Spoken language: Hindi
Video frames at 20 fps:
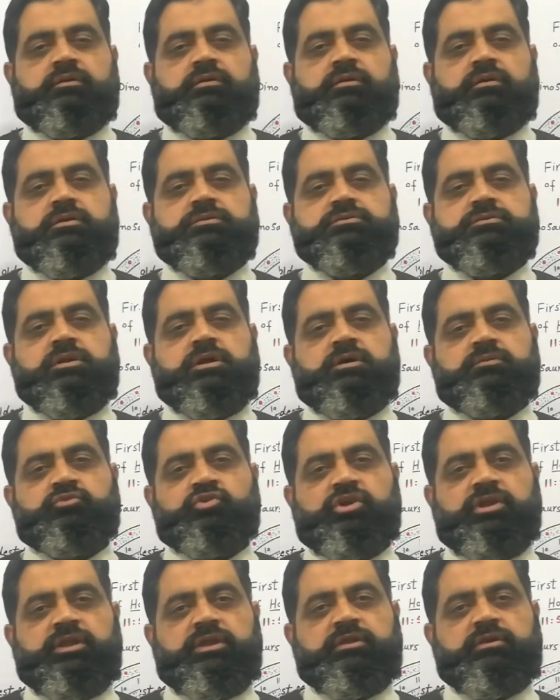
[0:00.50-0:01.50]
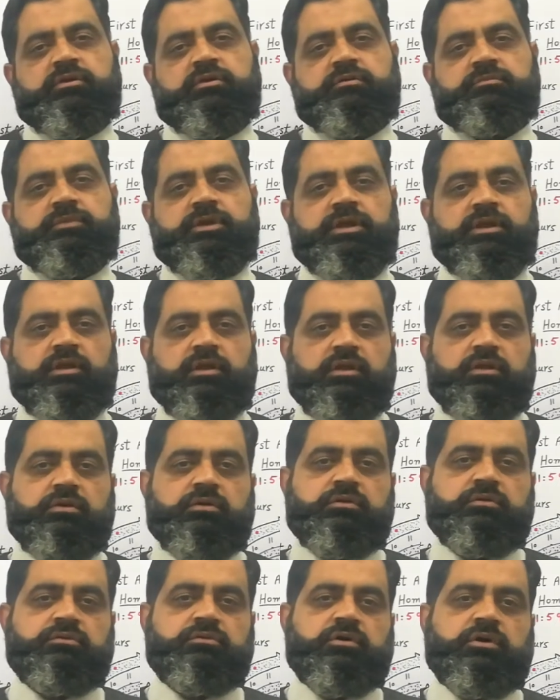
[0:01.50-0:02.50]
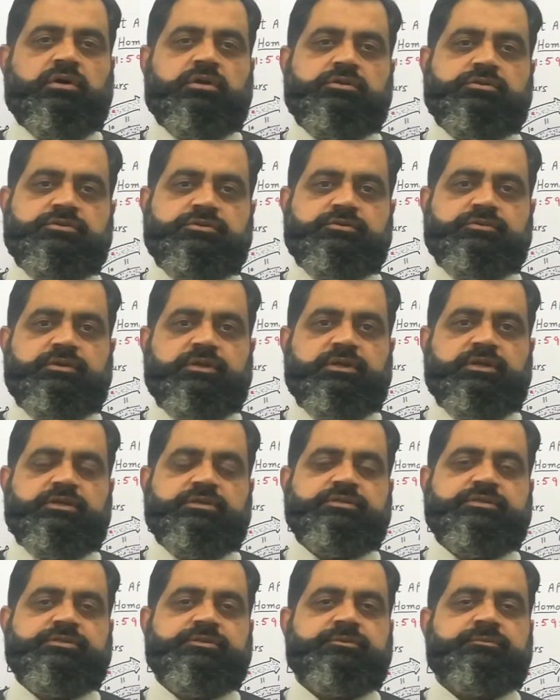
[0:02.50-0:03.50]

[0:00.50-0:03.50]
अस्सलाम वालेकुम एंड हेलो टू ऑल स्टूडेंट्स